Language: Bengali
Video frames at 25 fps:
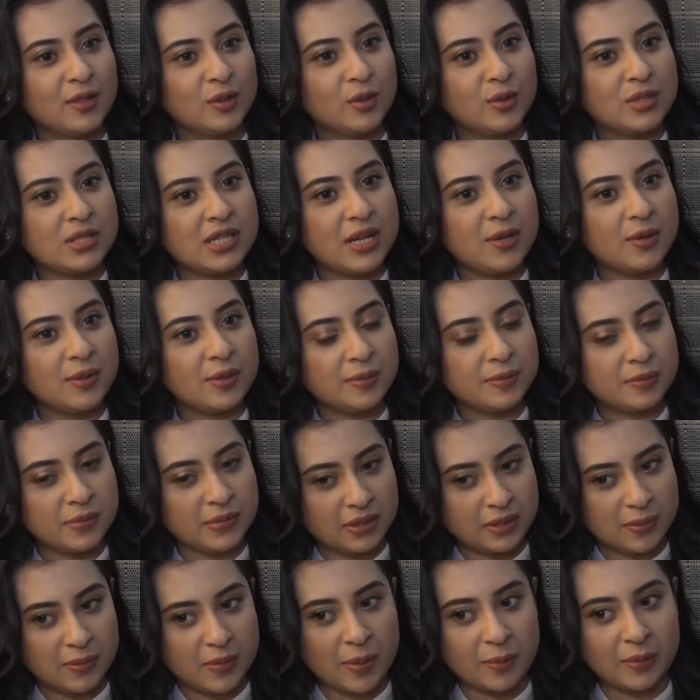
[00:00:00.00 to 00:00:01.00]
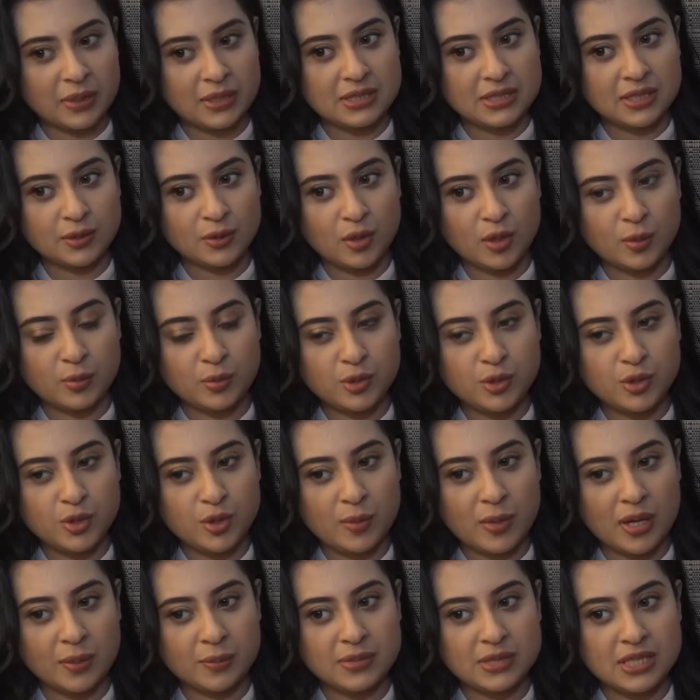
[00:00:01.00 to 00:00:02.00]
তো সেই ব্যাপারটা তো
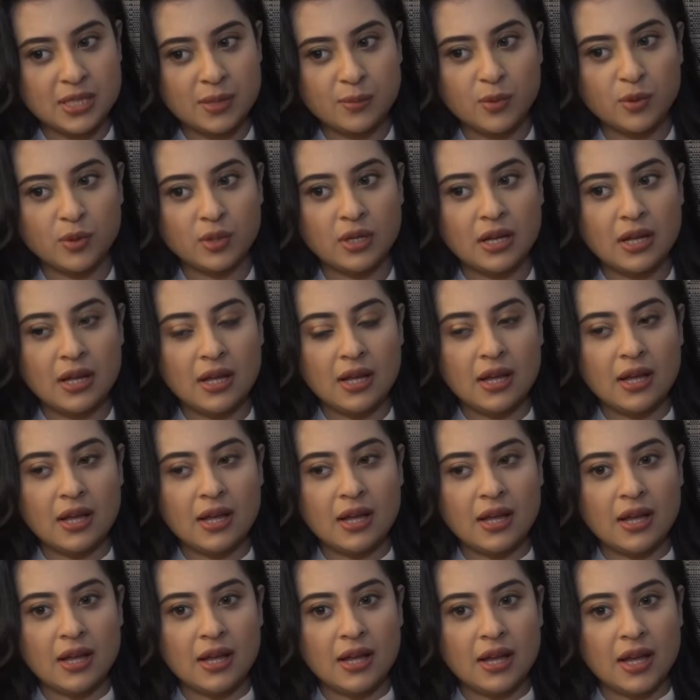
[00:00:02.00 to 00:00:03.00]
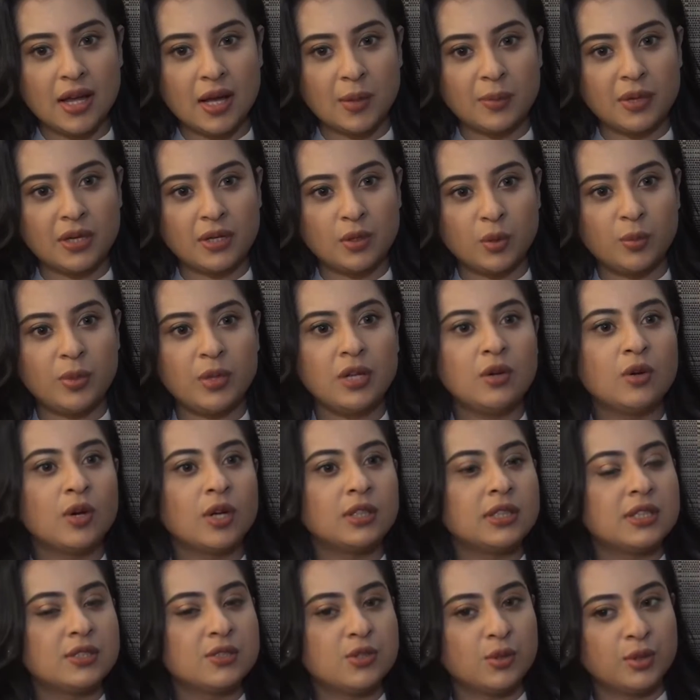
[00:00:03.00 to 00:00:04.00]
অবশ্যই ভাবছি এবং আমার
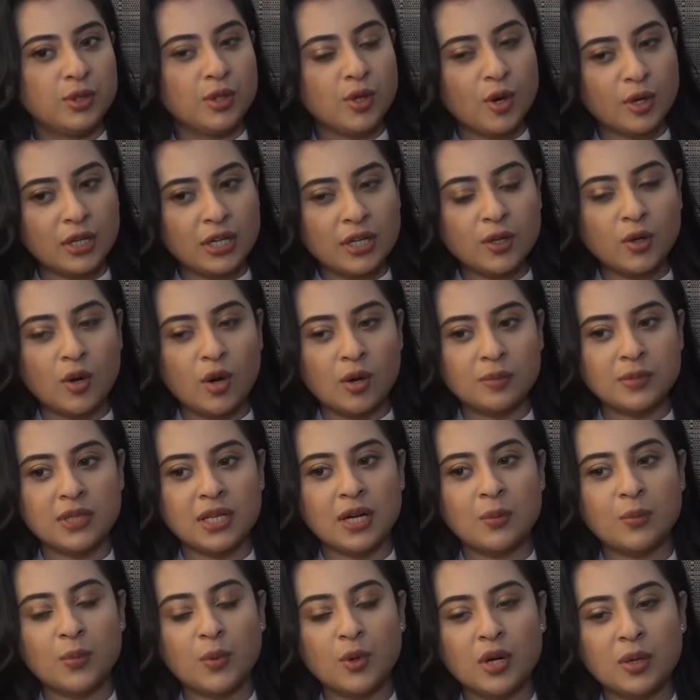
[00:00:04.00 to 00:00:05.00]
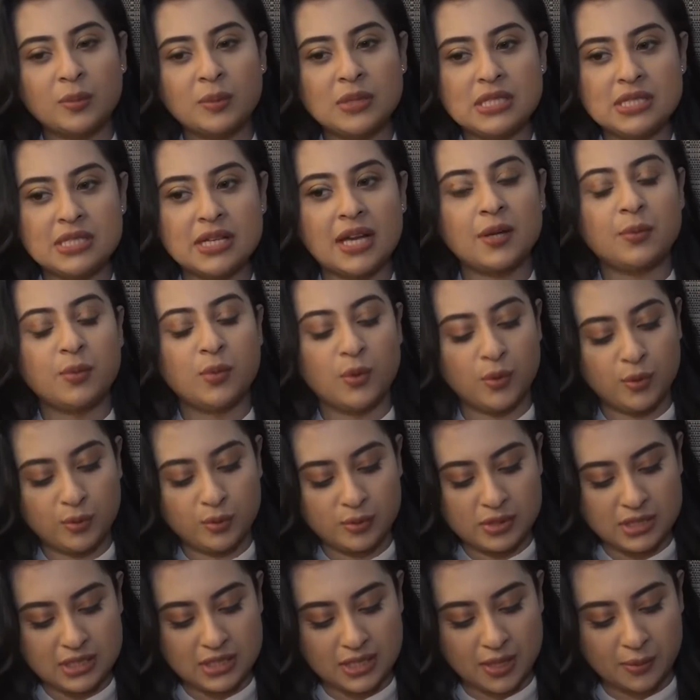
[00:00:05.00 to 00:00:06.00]
অভিজ্ঞতা যদিও অনেক কম তারপর আমি চাইবো
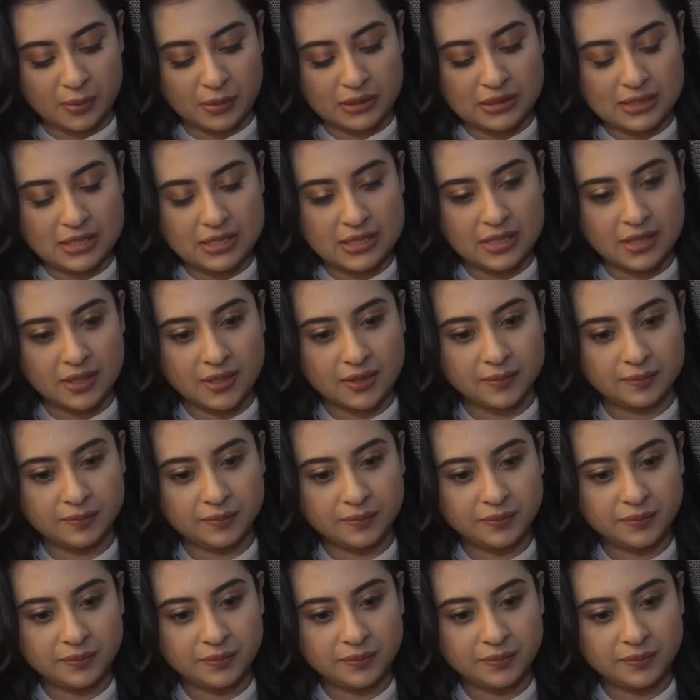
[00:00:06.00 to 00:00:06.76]
যে আমাদের যারা